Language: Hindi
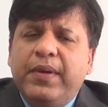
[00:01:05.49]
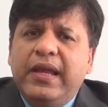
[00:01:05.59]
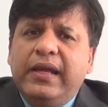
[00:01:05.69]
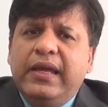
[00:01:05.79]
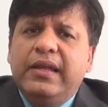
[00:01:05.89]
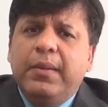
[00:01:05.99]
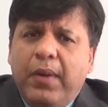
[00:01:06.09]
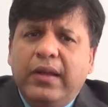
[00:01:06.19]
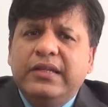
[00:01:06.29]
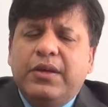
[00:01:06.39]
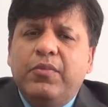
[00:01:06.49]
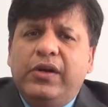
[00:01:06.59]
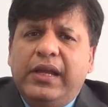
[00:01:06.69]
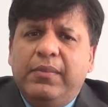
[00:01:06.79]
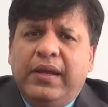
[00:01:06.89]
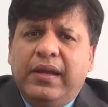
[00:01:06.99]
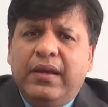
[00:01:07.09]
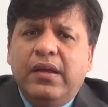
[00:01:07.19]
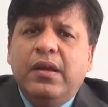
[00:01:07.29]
पहले कि नेपालीज कम्युनिटी में